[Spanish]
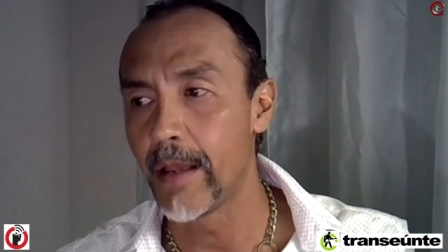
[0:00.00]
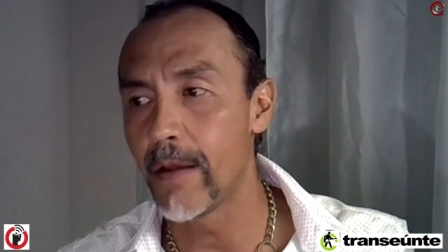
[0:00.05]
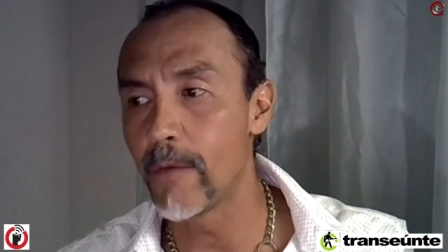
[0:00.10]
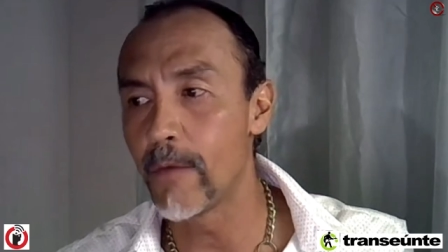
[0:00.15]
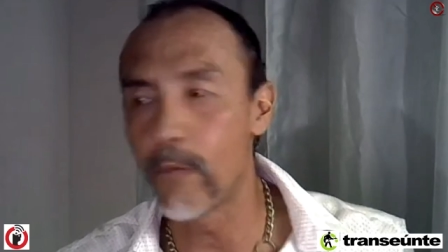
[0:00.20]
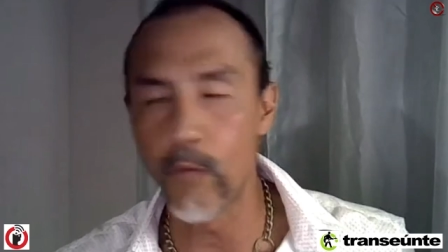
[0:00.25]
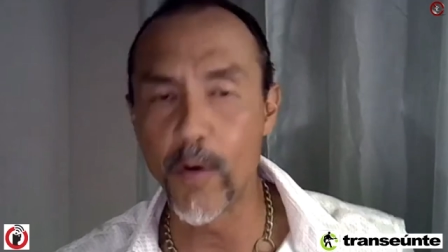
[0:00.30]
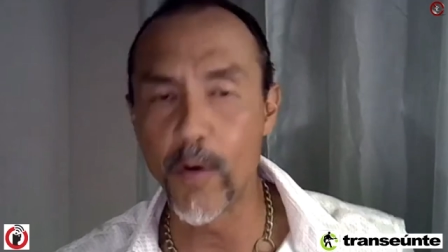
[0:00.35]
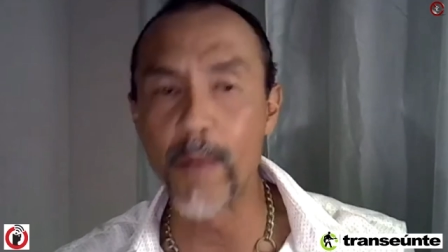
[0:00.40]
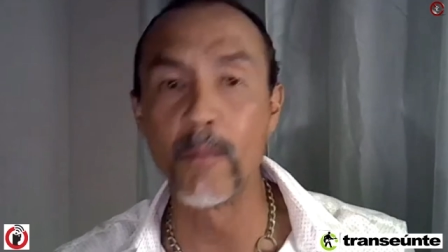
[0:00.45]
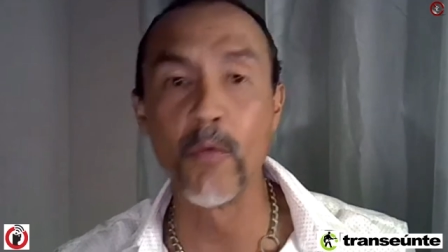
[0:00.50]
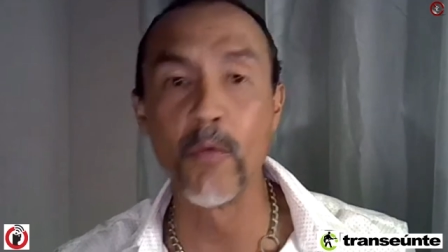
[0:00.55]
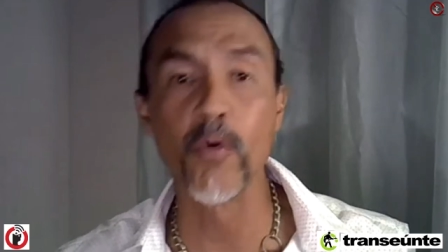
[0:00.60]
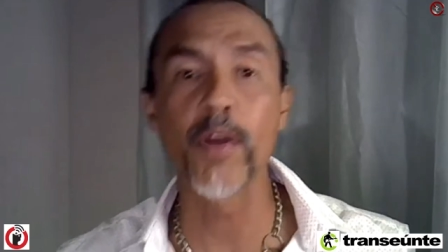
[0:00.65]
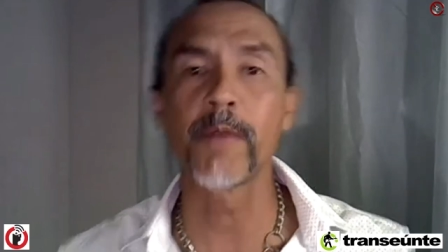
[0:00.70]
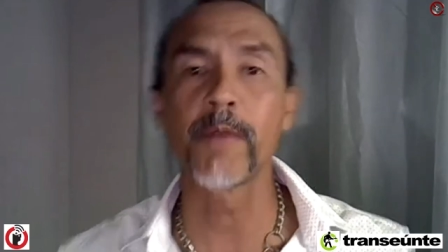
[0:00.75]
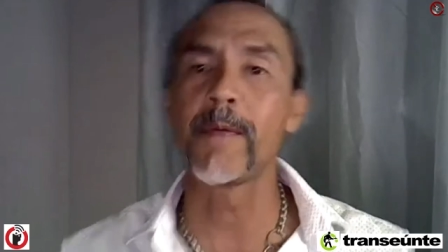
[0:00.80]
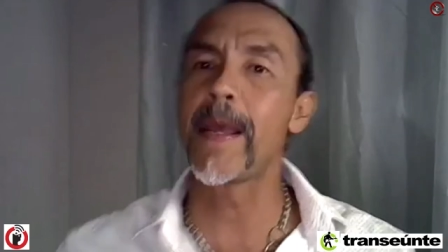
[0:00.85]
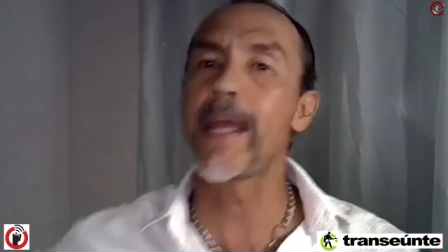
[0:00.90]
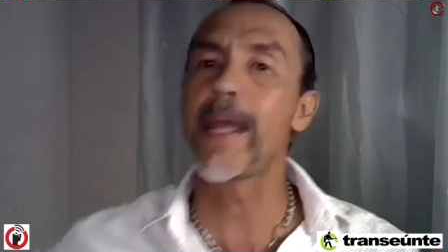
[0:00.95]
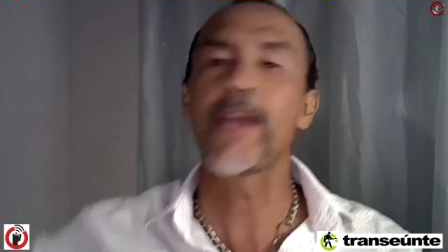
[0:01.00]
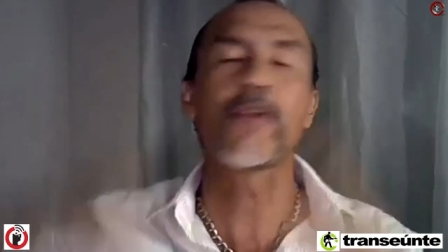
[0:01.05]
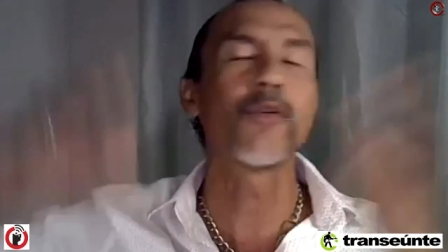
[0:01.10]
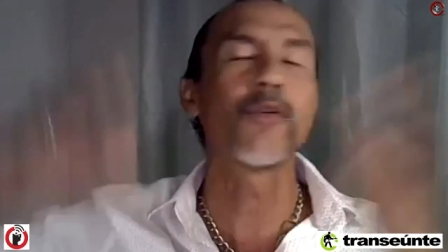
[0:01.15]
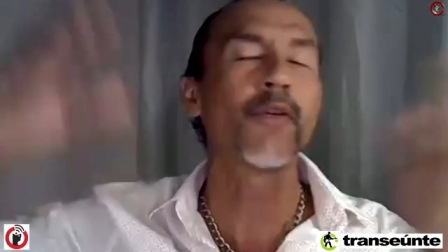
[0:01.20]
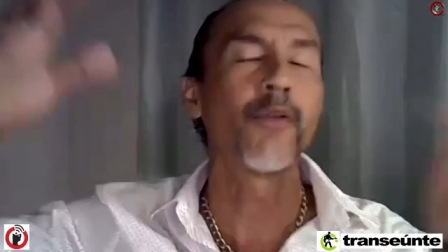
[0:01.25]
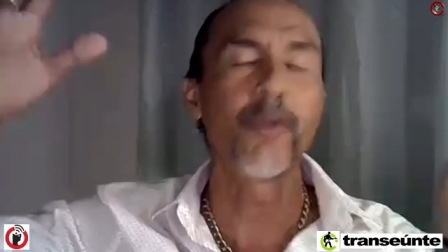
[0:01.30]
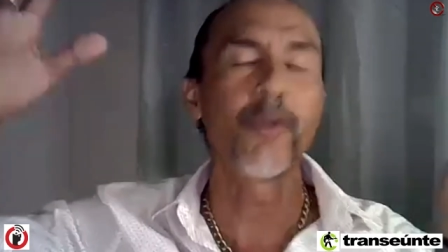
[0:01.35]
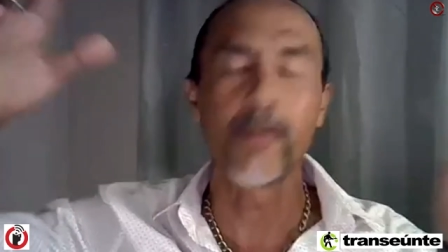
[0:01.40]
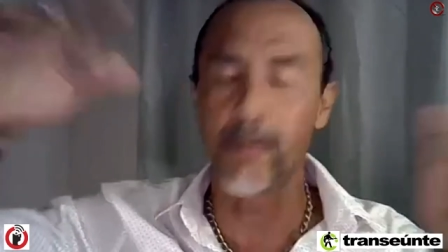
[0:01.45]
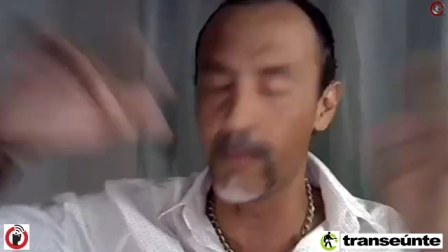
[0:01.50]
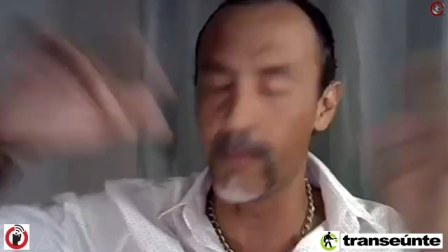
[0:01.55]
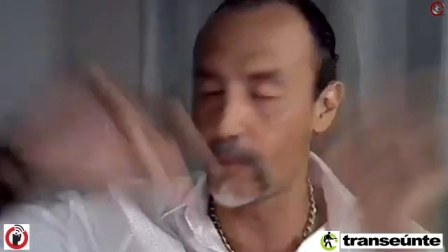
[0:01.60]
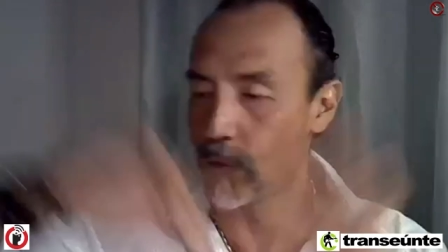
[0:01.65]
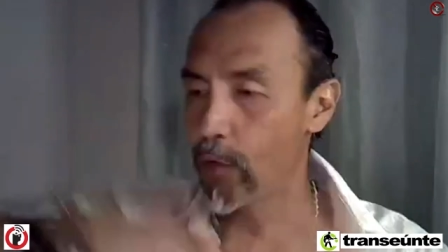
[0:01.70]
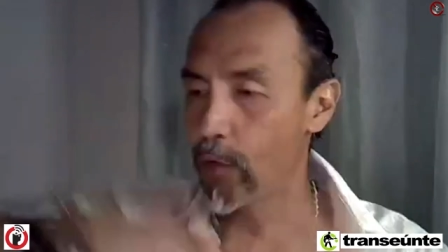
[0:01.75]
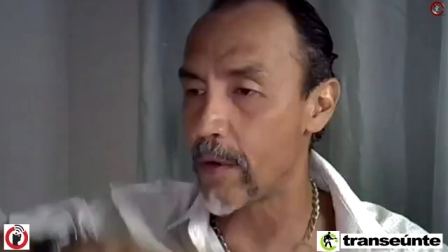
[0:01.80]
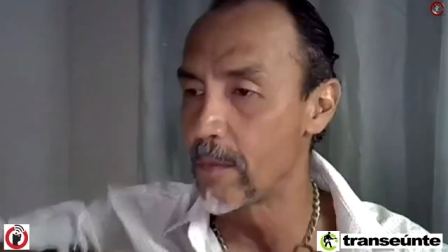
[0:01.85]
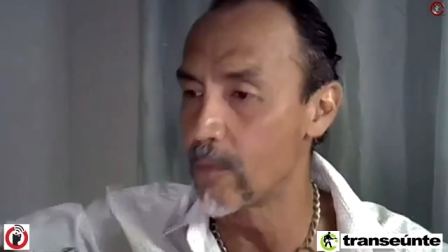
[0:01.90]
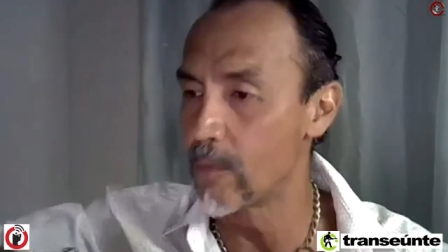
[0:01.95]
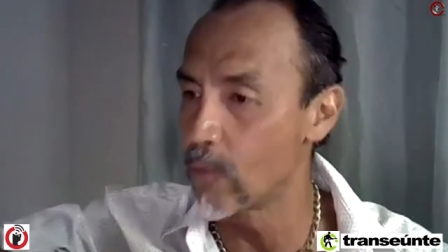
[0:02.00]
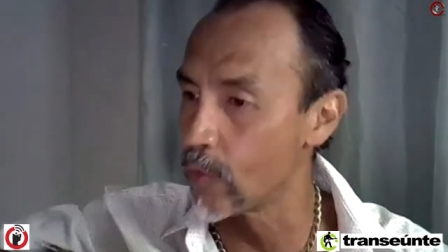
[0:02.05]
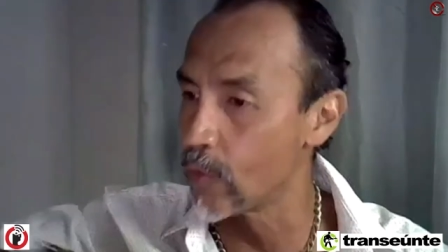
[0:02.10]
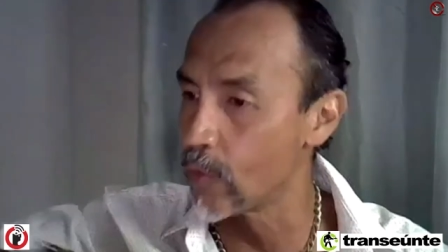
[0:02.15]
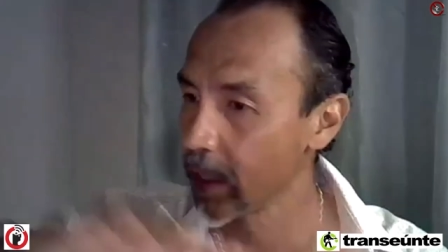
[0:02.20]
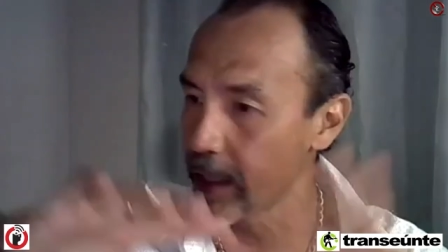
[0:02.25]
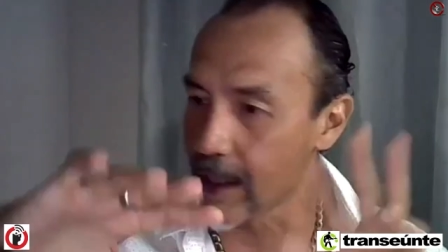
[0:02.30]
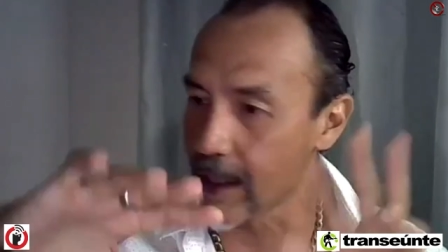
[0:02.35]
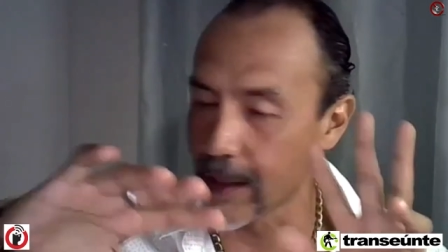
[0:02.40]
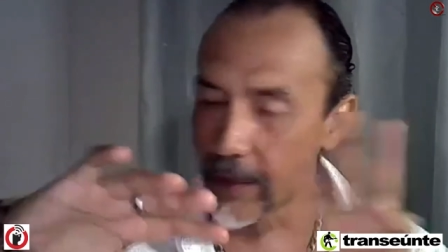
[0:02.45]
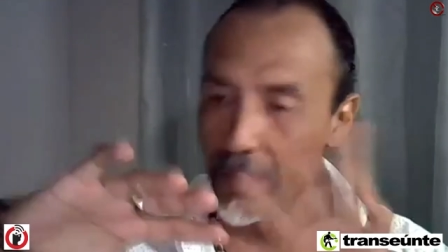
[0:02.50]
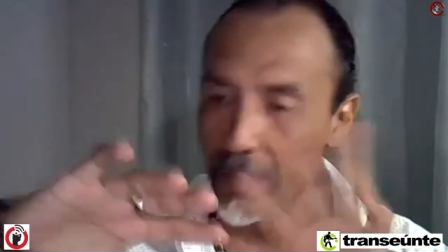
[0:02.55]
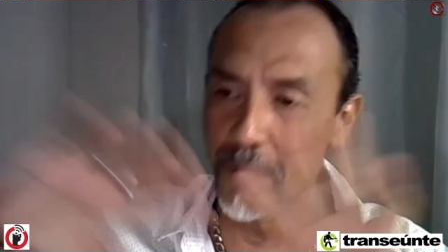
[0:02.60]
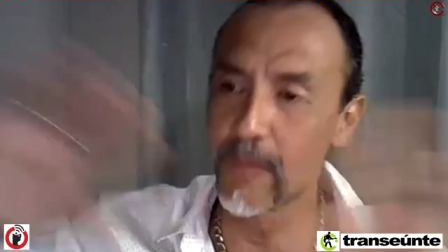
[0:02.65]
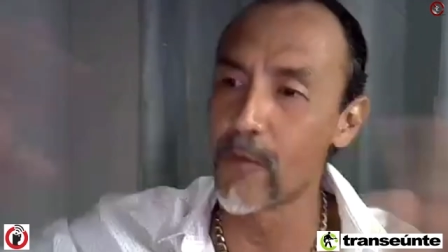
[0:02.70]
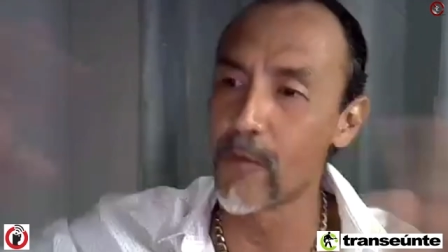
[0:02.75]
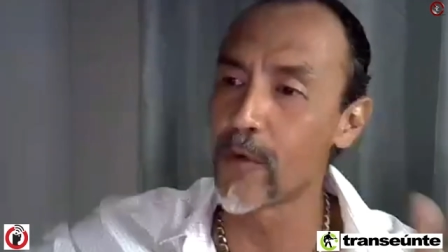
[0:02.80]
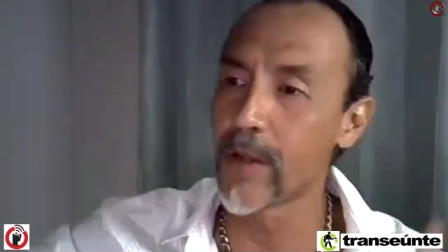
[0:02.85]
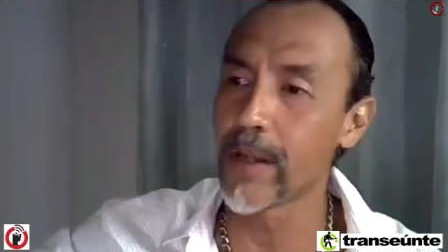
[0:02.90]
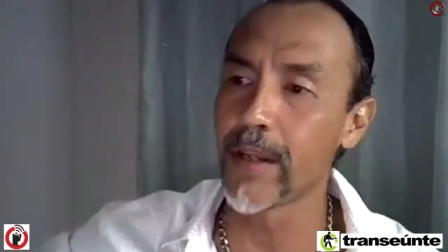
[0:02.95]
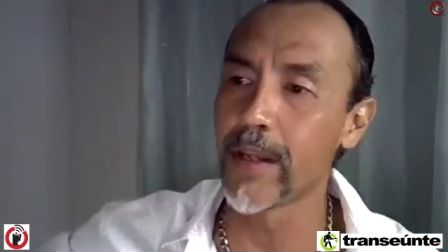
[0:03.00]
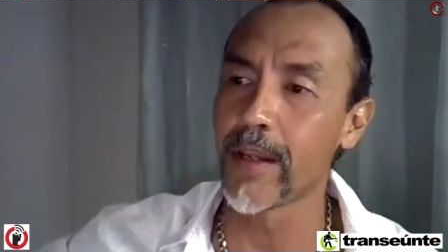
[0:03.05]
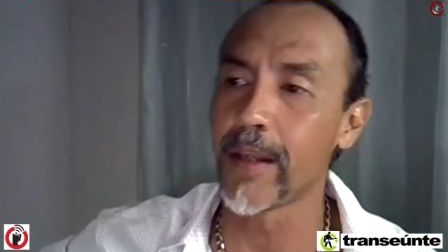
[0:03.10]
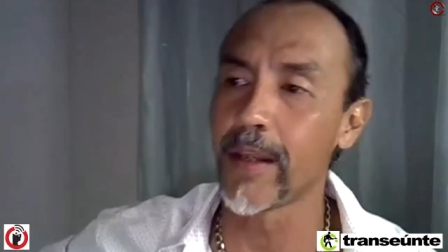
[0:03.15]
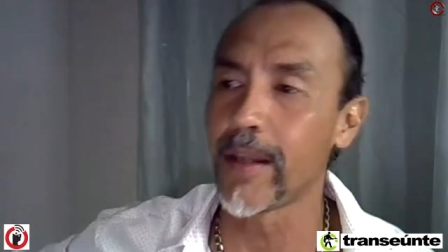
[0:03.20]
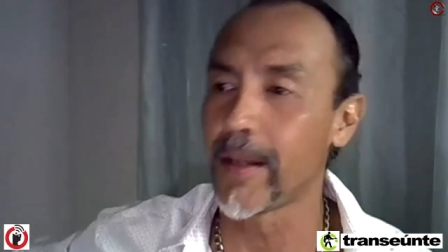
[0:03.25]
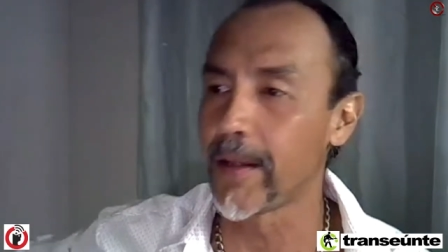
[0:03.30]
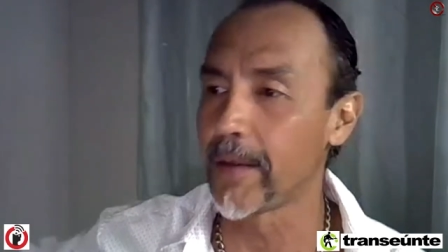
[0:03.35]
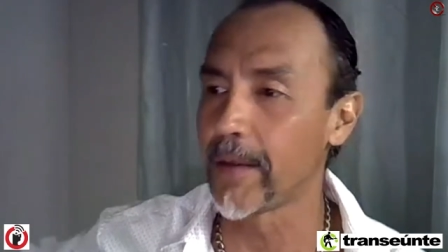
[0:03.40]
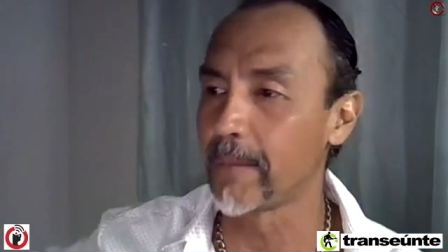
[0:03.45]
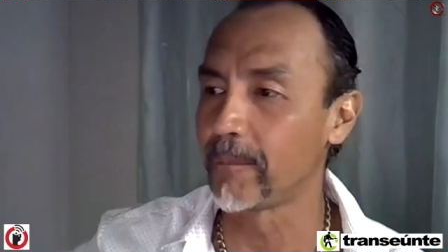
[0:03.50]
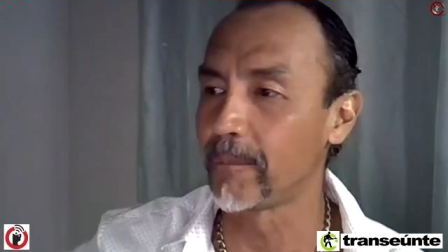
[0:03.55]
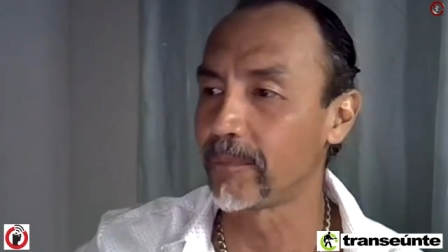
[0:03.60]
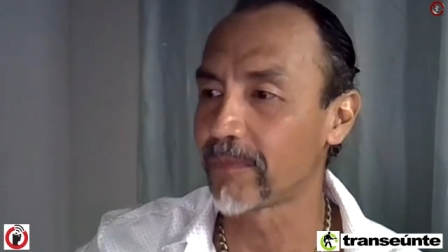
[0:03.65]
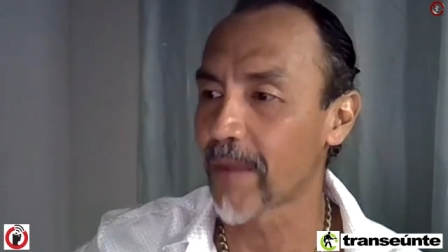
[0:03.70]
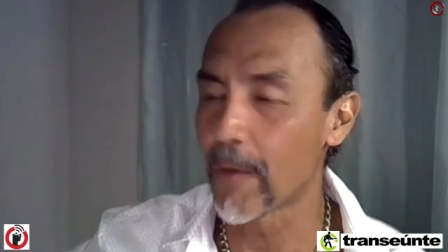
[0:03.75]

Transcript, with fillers: fue muy bello, fue muy, muy,